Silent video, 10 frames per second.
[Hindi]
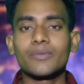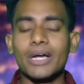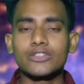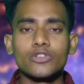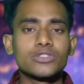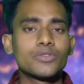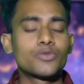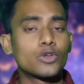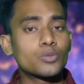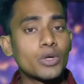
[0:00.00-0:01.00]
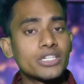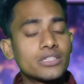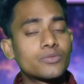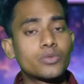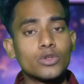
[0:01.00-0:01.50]
अगर बात करूँ इसकी फोर्थ पॉइंट
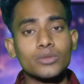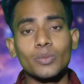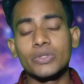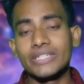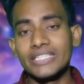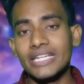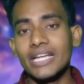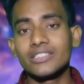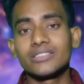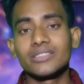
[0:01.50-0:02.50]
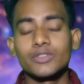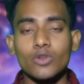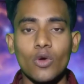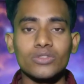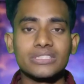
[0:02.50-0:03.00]
की तो फोर्थ पॉइंट ये है जिसकी भी
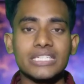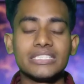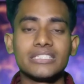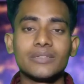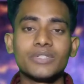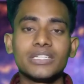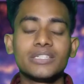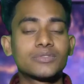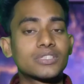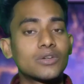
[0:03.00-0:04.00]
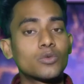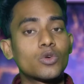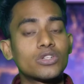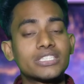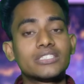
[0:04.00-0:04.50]
सॉन्ग्स थे जितने भी ग्लिम्स थे
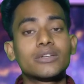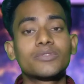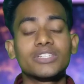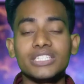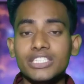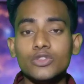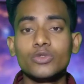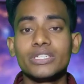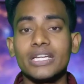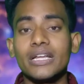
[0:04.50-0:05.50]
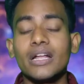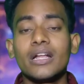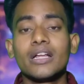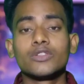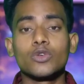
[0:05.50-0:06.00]
वो इनकी जब रिलीज हुई है
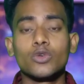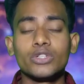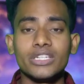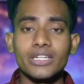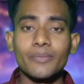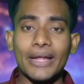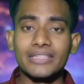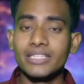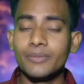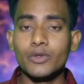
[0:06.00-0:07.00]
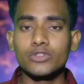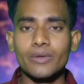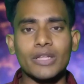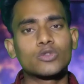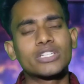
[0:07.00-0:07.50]
तो हुई है कि मैथिली में
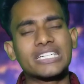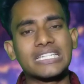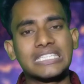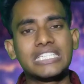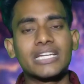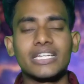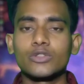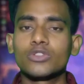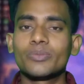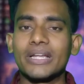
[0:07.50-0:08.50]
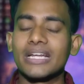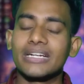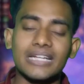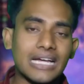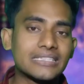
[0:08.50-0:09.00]
उसके बाद उसे कल ही या एक दो दिन पहले
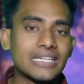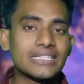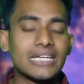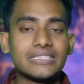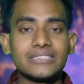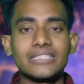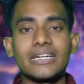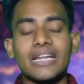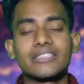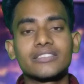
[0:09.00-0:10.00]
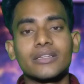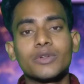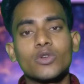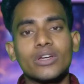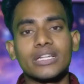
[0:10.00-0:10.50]
हटा दिया गया है जिसके कारण से
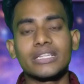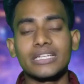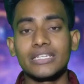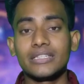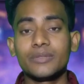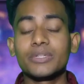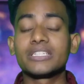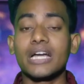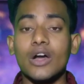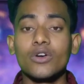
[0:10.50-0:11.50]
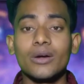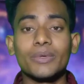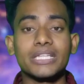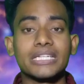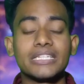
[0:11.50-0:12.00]
सभी को लग रहा था कि हिंदी में क्या होगा
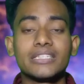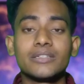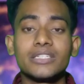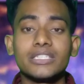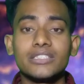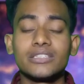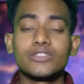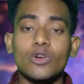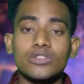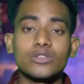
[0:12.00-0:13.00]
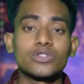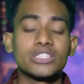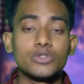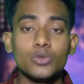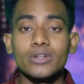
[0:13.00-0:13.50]
पता नहीं हिंदी की जितनी सॉन्ग्स हैं उसे
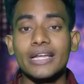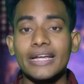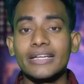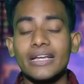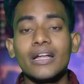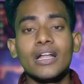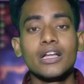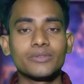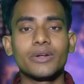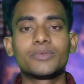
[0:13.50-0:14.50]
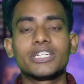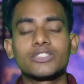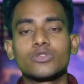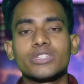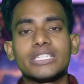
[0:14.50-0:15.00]
क्यों हटाया गया है जितनी भी
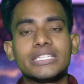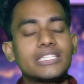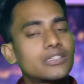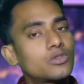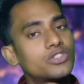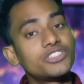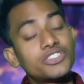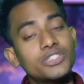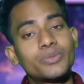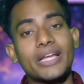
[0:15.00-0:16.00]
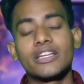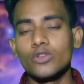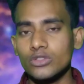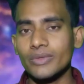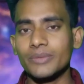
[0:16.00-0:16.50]
अपडेट्स होंगी हिंदी की वो टी सीरीज पे आएगी
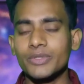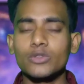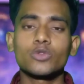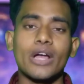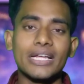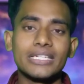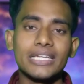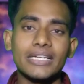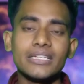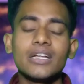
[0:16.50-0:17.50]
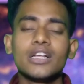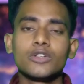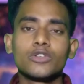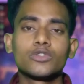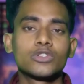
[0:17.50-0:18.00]
गोल्ड माइंड पे तो जो आई ही आएगी
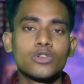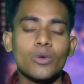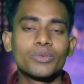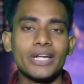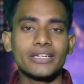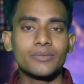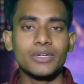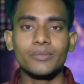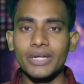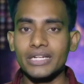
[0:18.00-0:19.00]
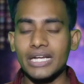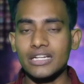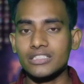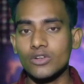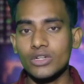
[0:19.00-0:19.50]
क्योंकि उसकी कॉपी है मगर मैं
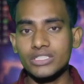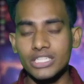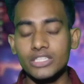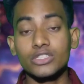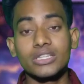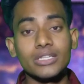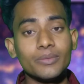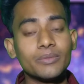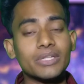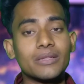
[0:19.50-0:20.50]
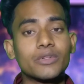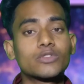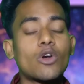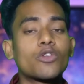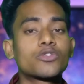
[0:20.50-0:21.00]
कहना चाहूँगा ये जितनी भी मतलब कि
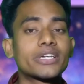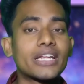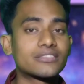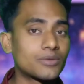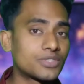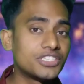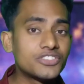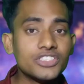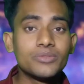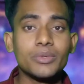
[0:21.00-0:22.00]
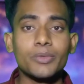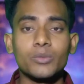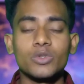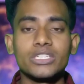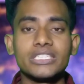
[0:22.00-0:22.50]
सॉन्ग्स वगैरह सब टी सीरीज पर
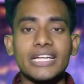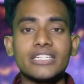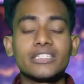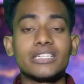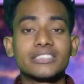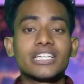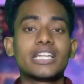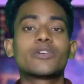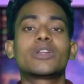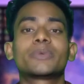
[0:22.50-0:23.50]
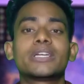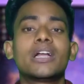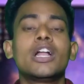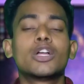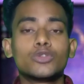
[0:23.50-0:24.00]
प्रमोट की जाएगी कि अच्छे लेवल
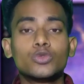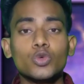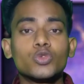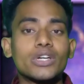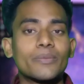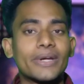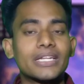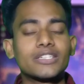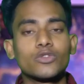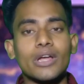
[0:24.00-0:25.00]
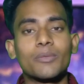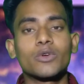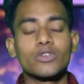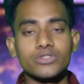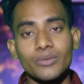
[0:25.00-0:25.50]
पर दूर तक फैले क्योंकि आप
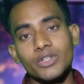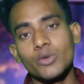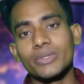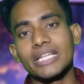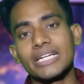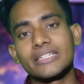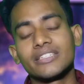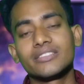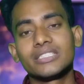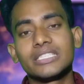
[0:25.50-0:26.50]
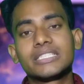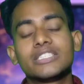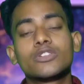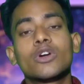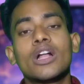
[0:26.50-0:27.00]
लोगों को सभी को पता है कि टी सीरीज
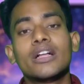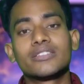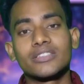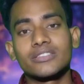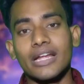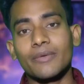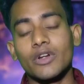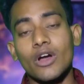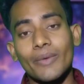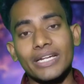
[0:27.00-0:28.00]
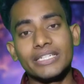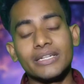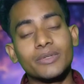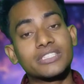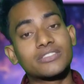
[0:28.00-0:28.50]
की जो सब्सक्राइबर हमारे
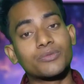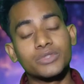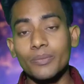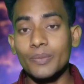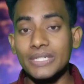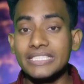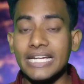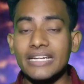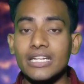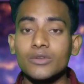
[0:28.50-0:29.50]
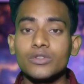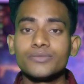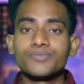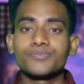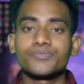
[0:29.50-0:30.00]
इंडिया में सबसे बड़ी चैनल है वो